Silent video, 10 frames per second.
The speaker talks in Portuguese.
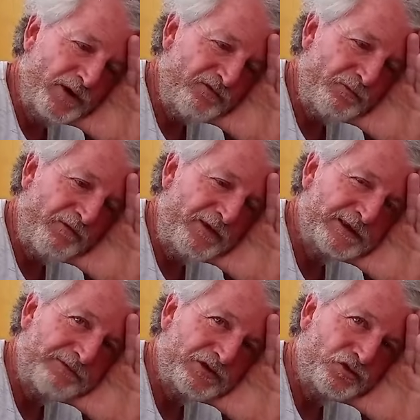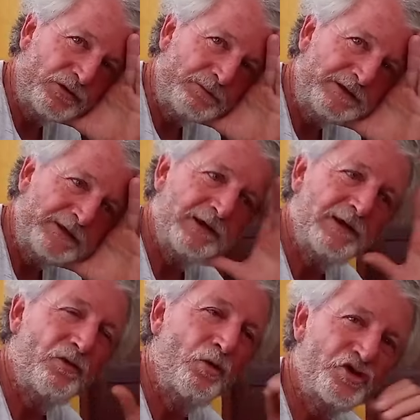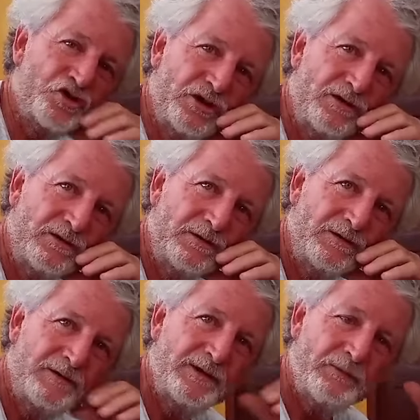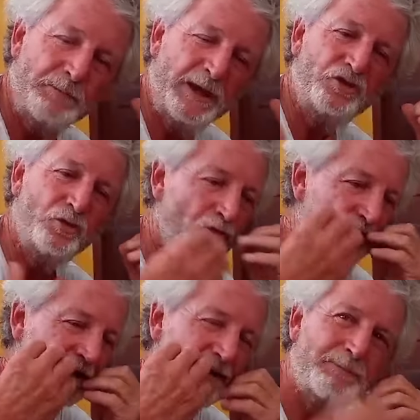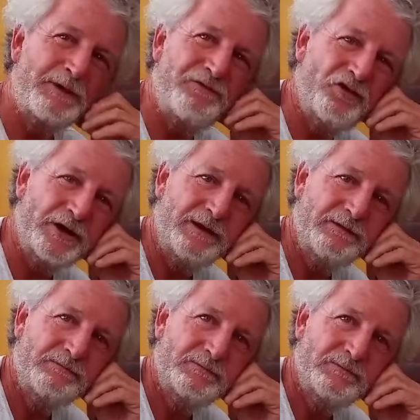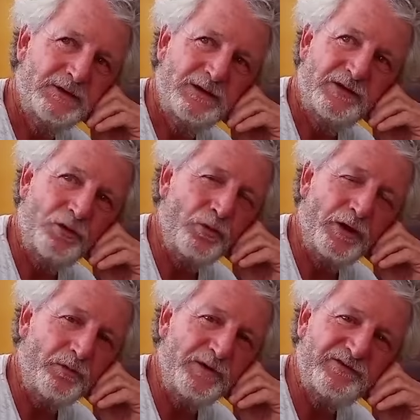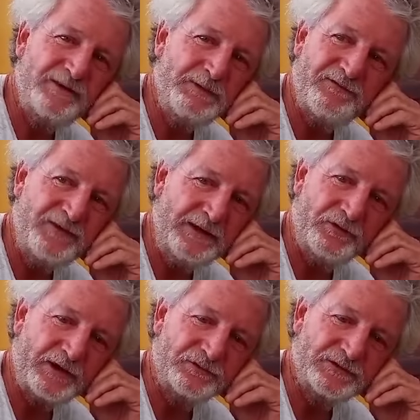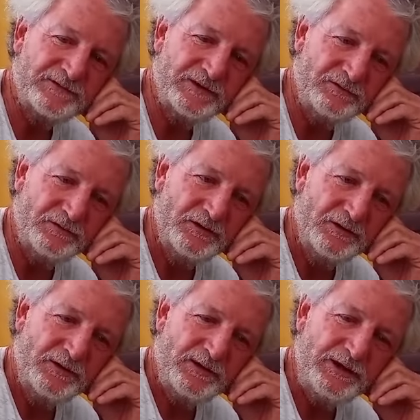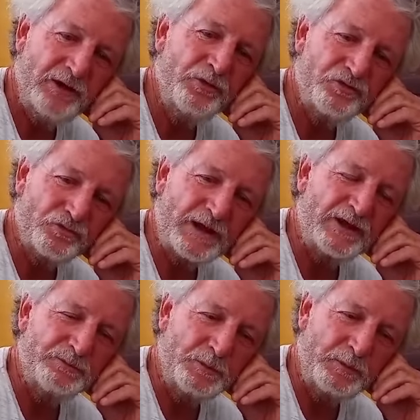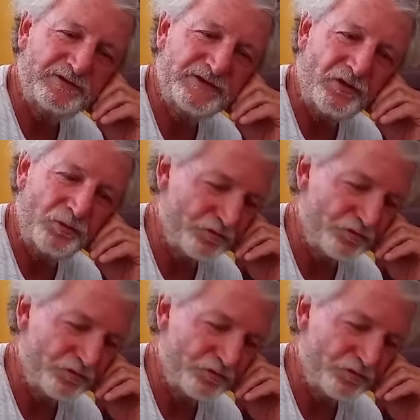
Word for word: horrível. Minha filha estava totalmente roxa peito, os dentes para fora. Não reconheci minha filha, o que acontecendo. E eu, escoltado por um policial,